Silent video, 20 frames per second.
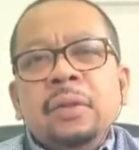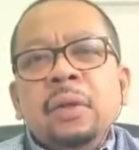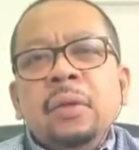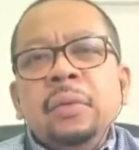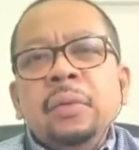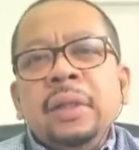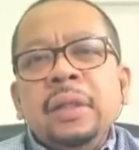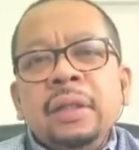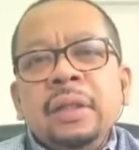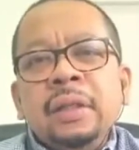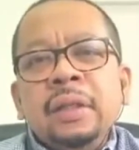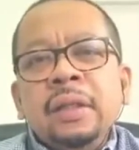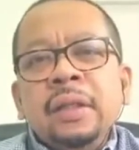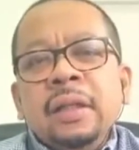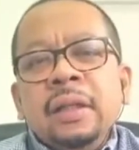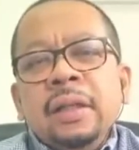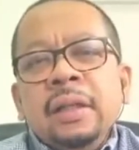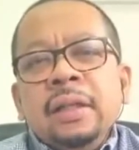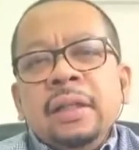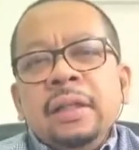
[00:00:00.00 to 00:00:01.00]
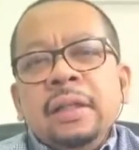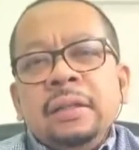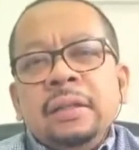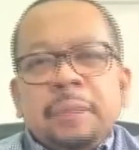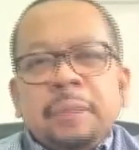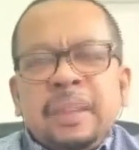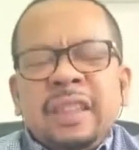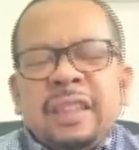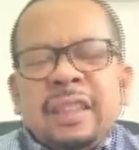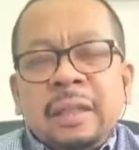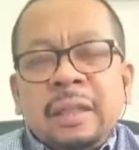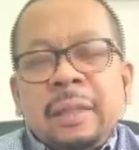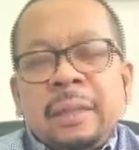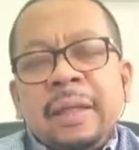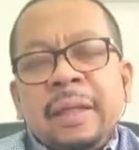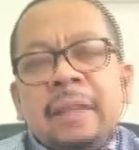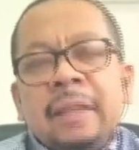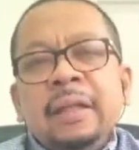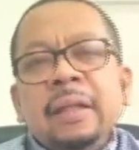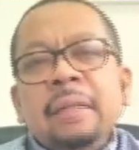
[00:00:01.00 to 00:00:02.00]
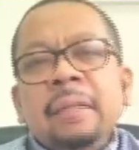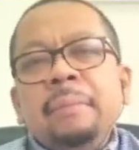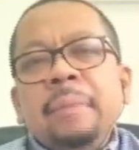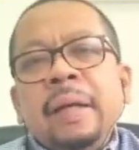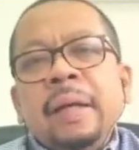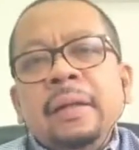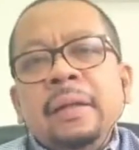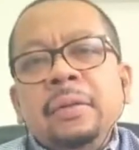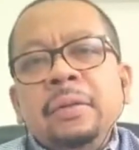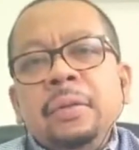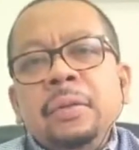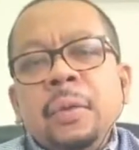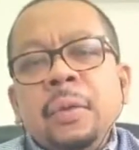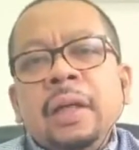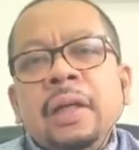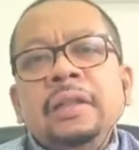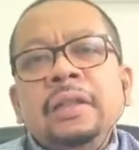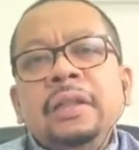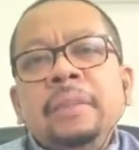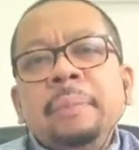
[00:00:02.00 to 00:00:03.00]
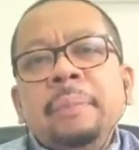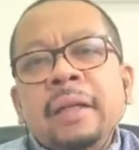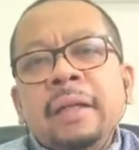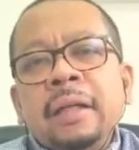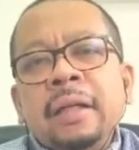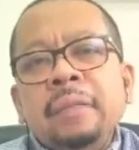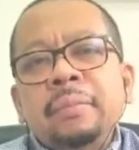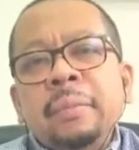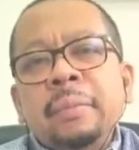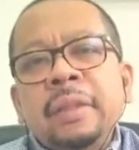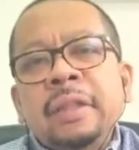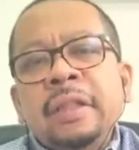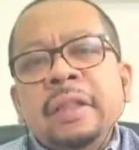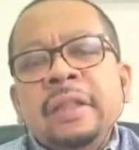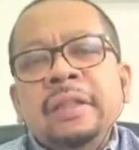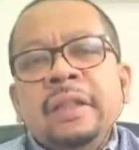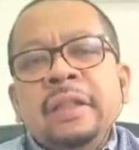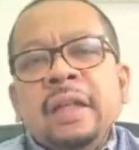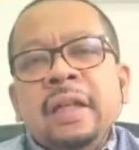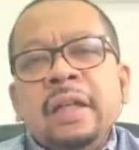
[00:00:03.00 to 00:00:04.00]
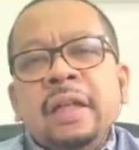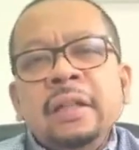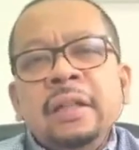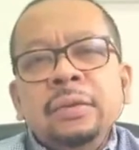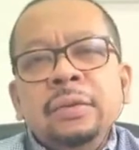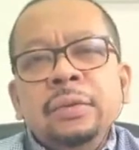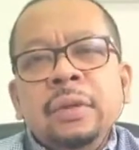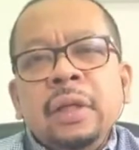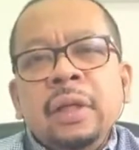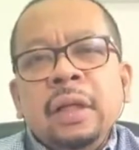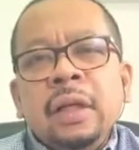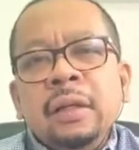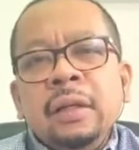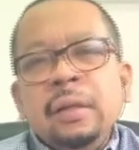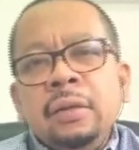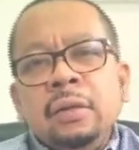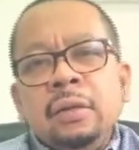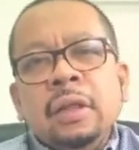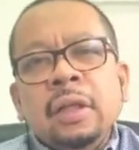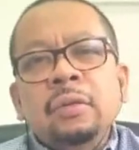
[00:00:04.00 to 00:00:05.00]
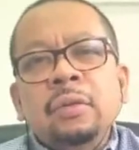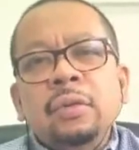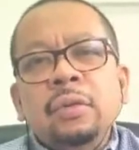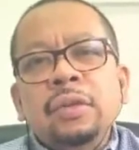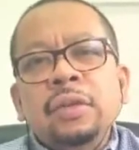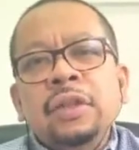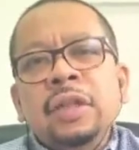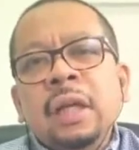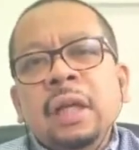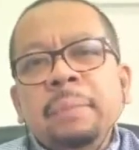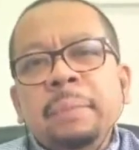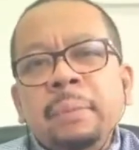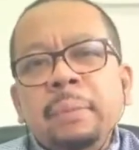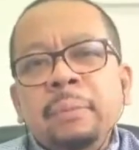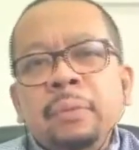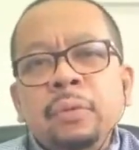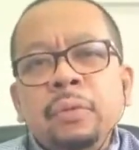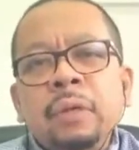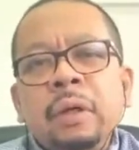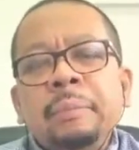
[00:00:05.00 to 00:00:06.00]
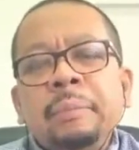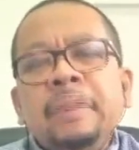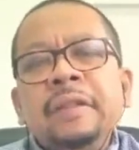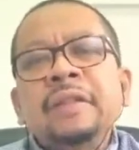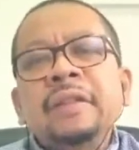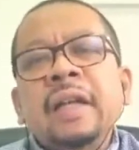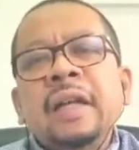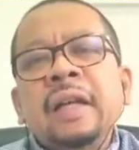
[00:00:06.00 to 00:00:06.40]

Pak Jokowi ya seperti saya sampaikan di depan itu koalisi partai pemerintahan sekarang ini sudah total kursinya 82